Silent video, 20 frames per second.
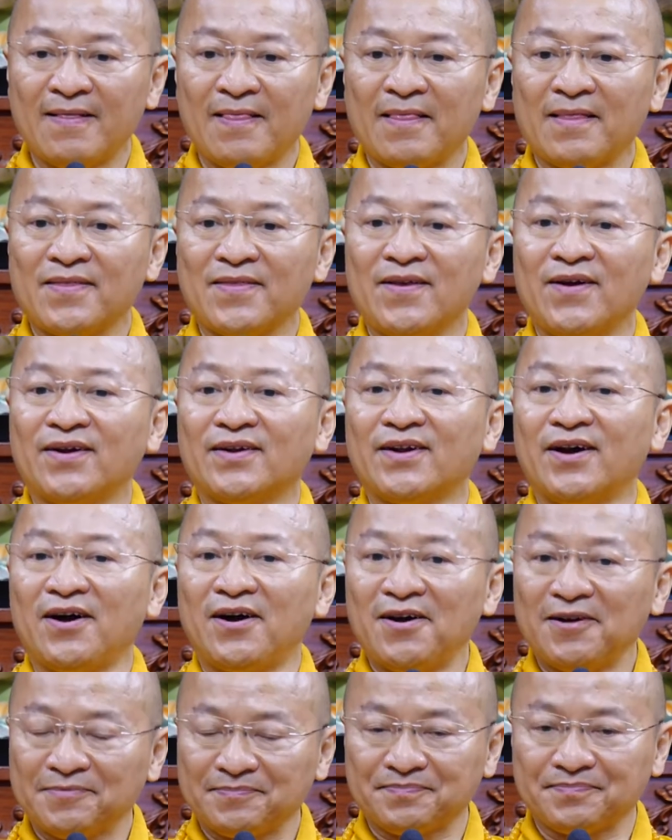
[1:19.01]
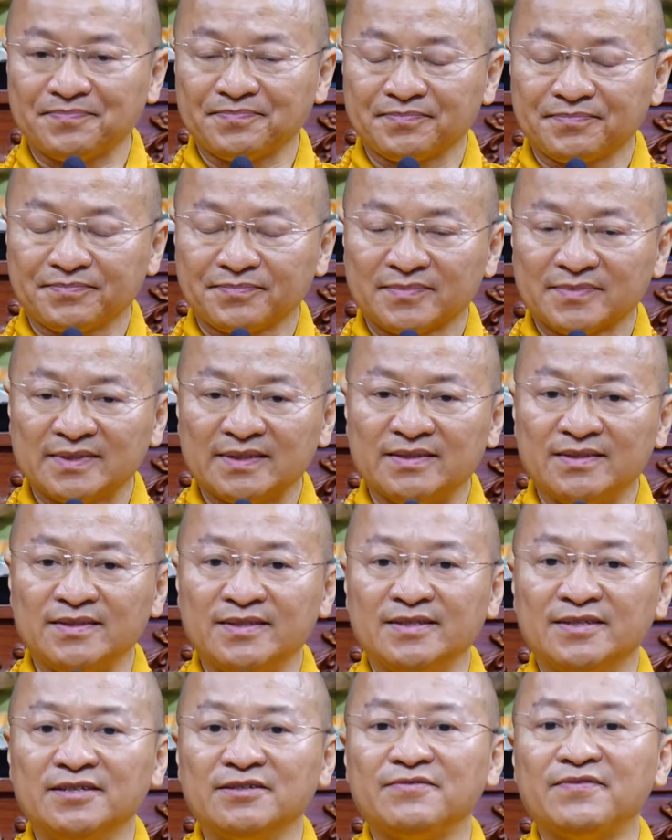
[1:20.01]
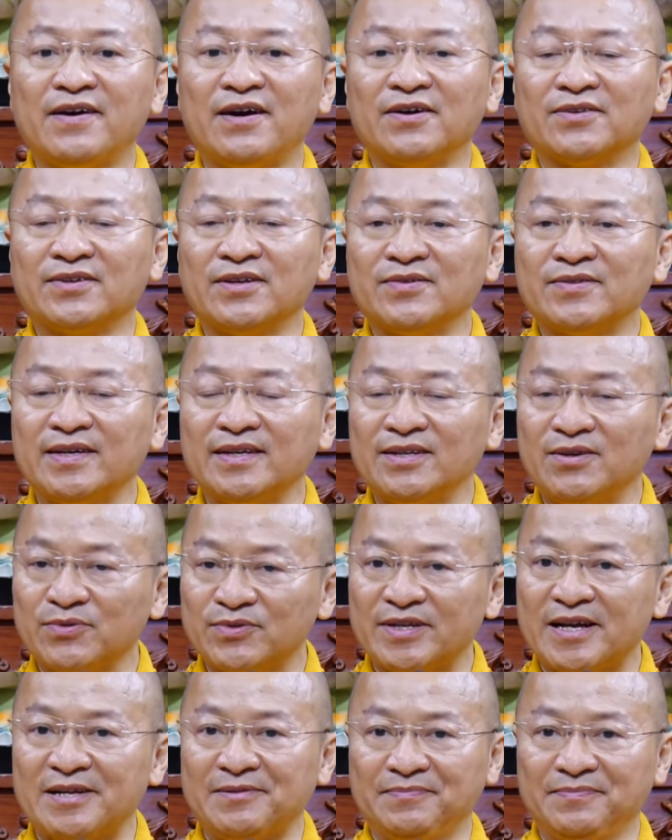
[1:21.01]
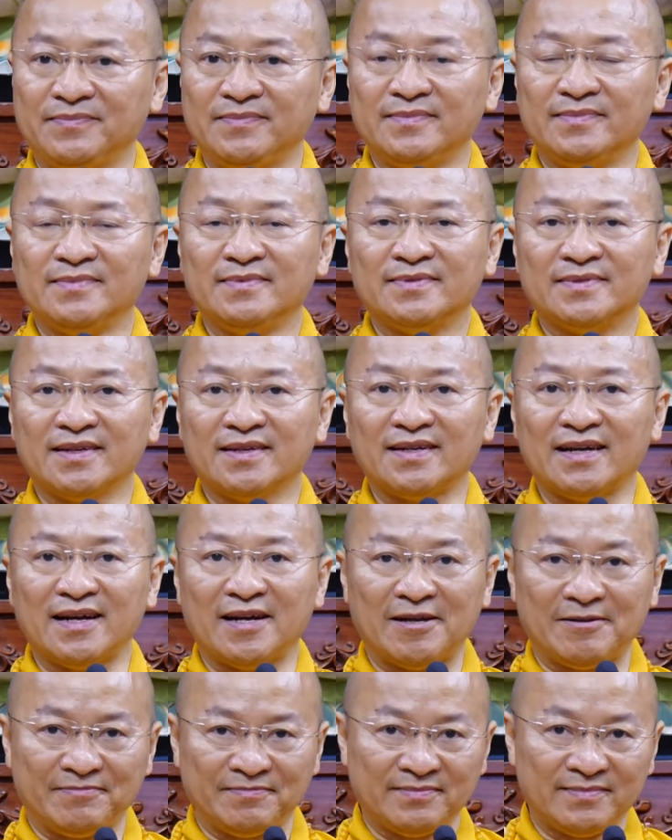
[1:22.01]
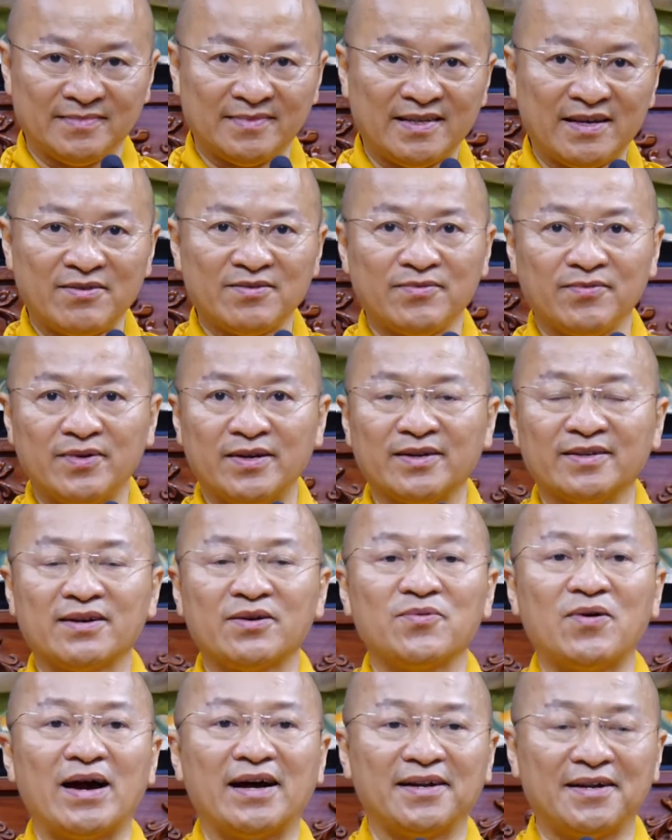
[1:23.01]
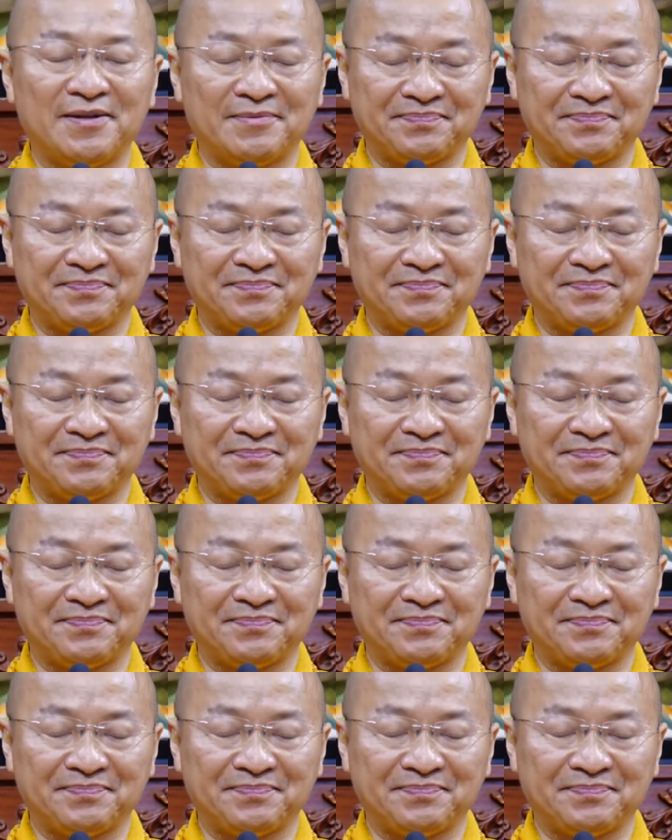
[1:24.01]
Do đó, dựa vào tiêu chí nêu trên, tức là theo quy luật nhân quả đó,